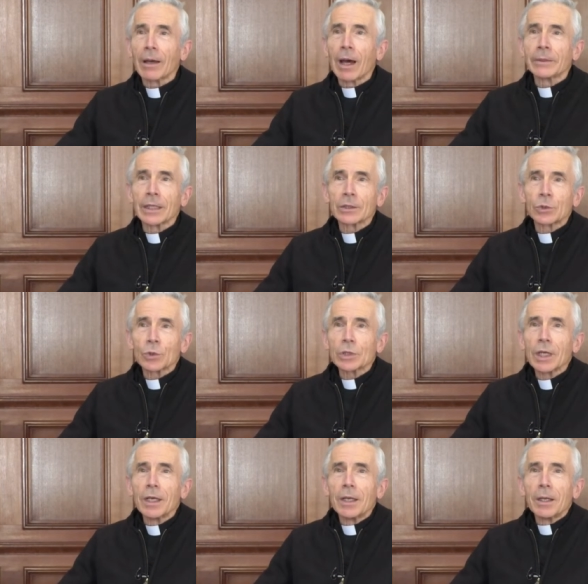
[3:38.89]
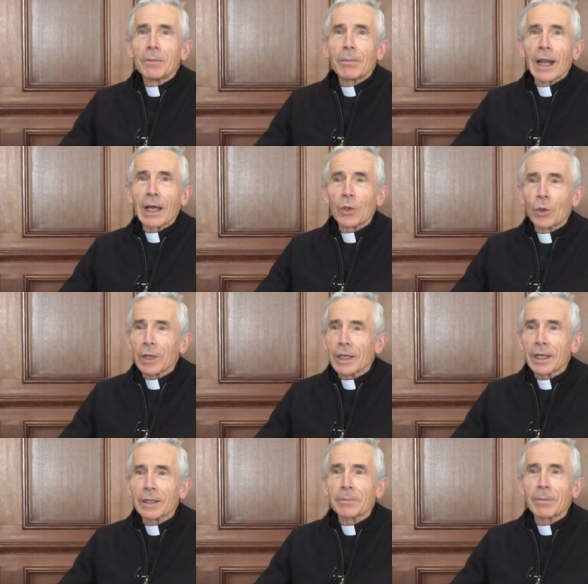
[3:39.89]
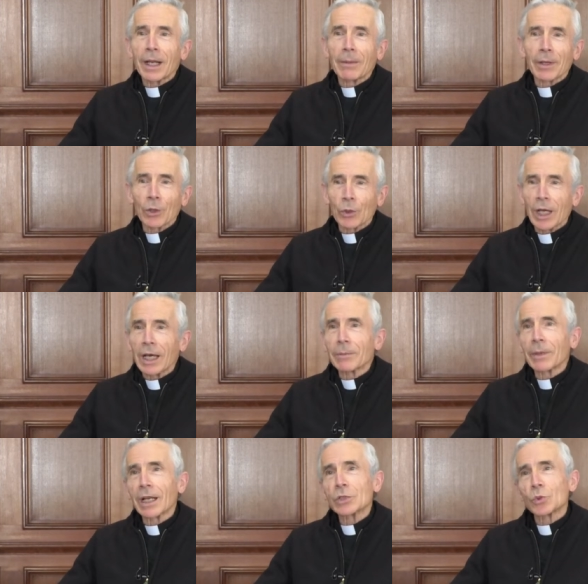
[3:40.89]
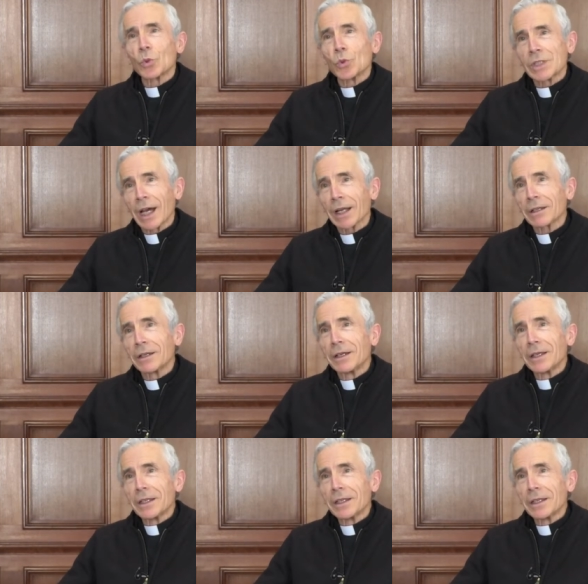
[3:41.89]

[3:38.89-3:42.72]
abiertos para acoger, para perdonar, para escuchar